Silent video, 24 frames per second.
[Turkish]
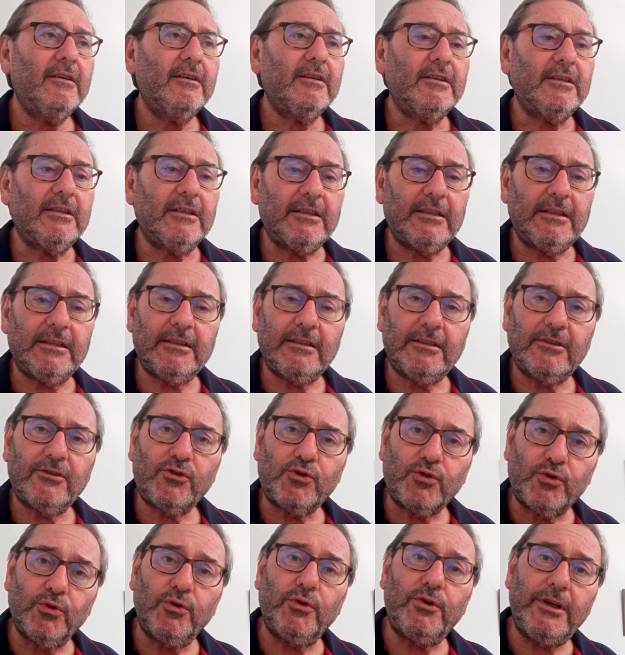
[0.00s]
e,
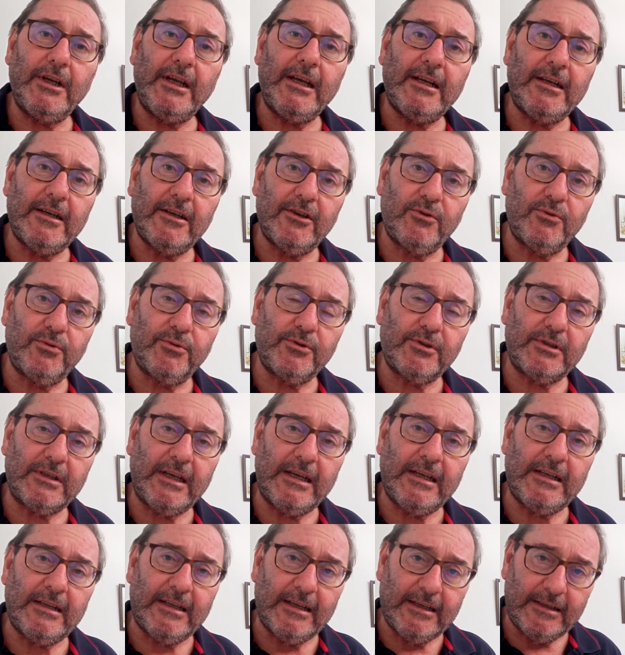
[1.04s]
Suriye'nin
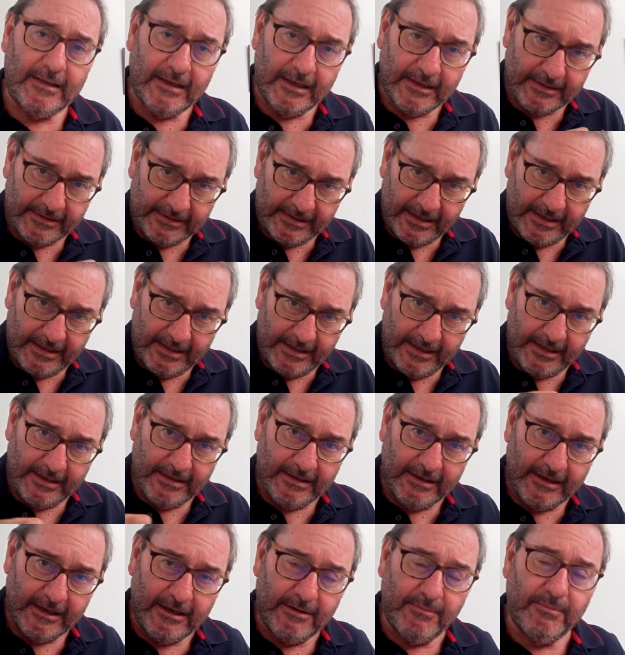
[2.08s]
kuzeyinde
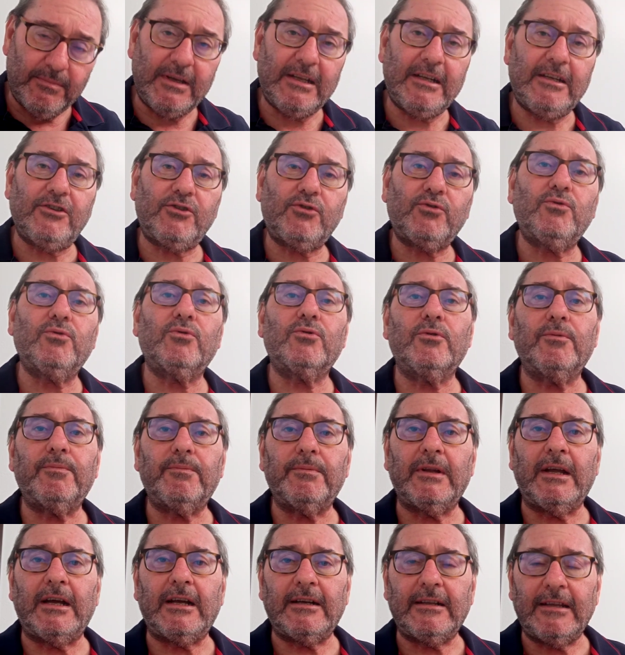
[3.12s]
desteklediği milis
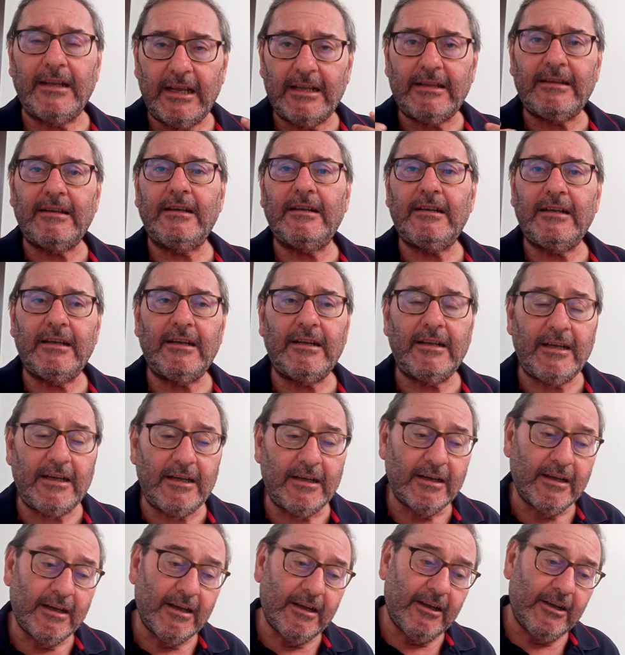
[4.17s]
gruplar
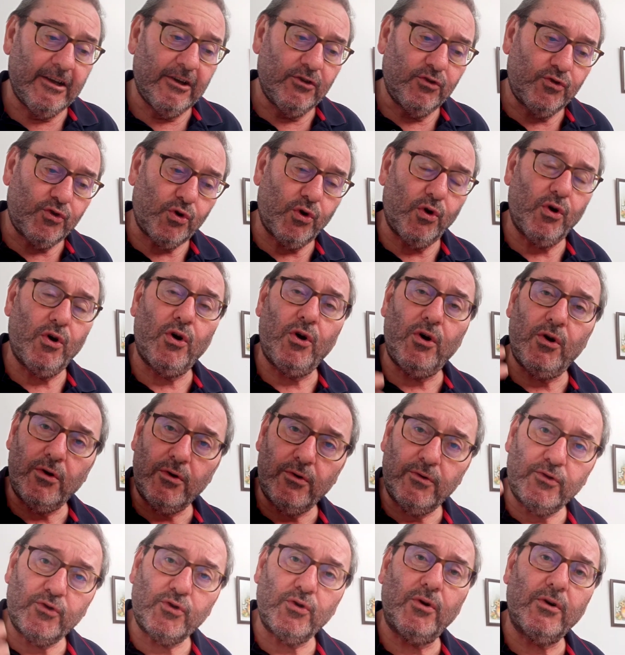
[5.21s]
nedeniyle
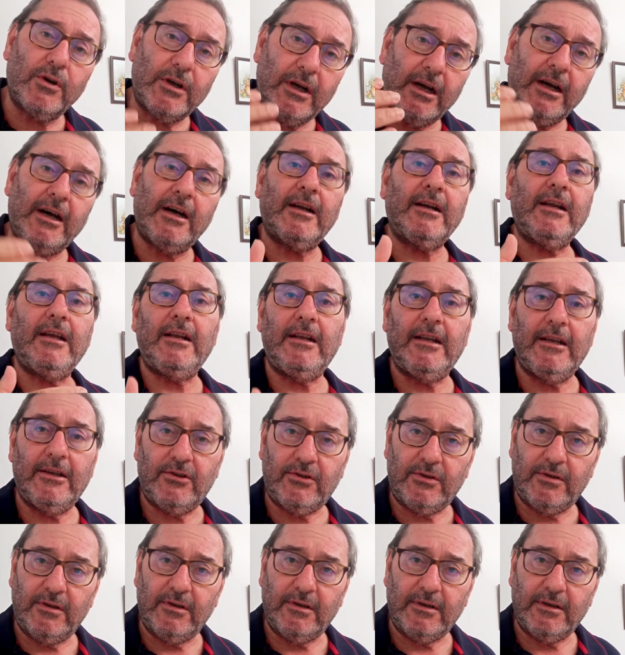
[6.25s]
çok çok ağır
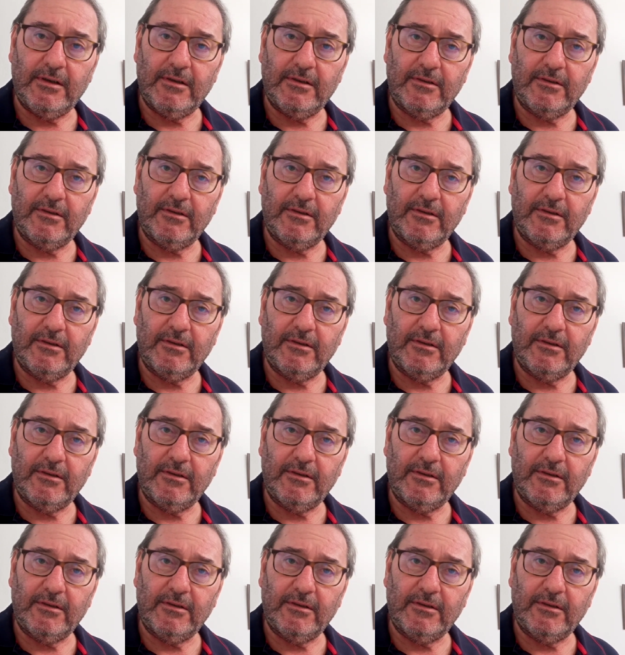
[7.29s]
eleştirildi.